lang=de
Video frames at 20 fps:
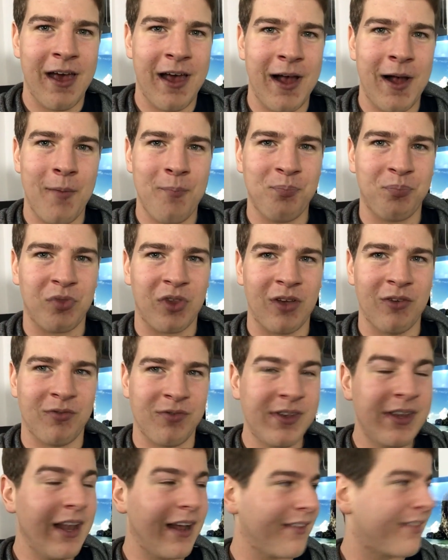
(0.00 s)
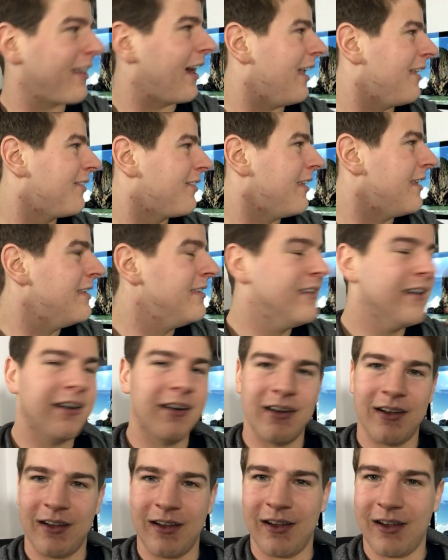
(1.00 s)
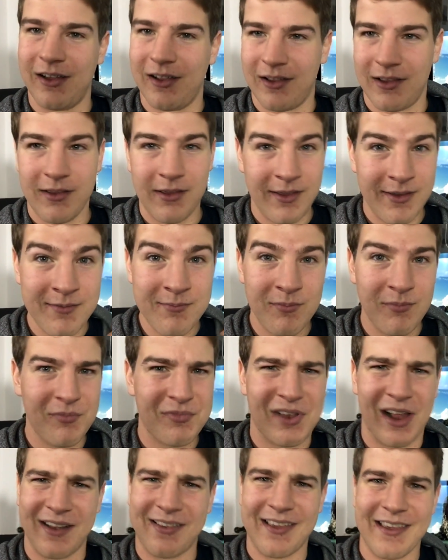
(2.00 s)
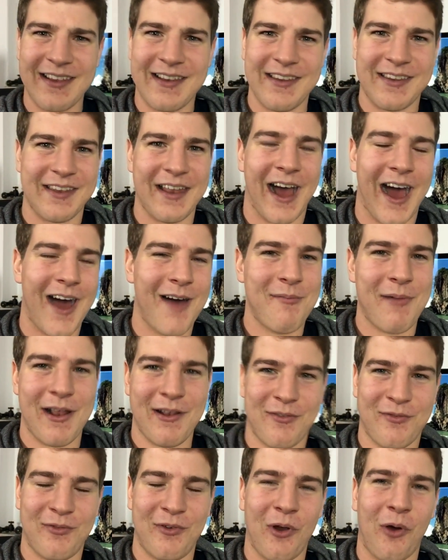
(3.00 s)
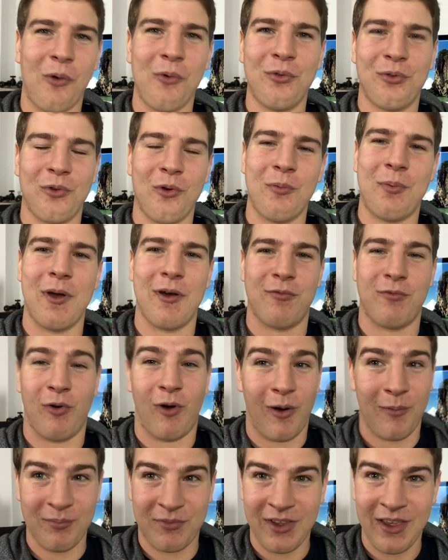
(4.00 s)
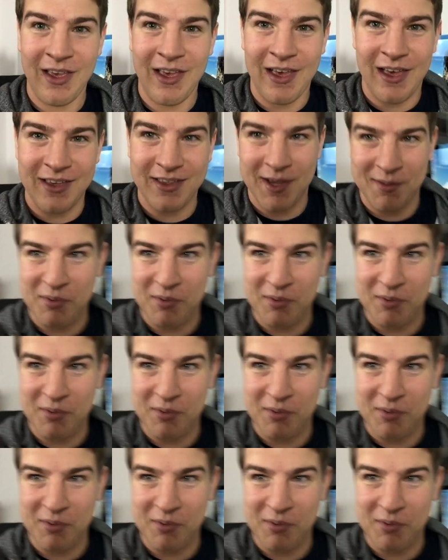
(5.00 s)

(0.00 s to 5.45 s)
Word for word: ähm, wie das Ganze hier äh, im tatsächlichen Arbeitsflow so performt. Ich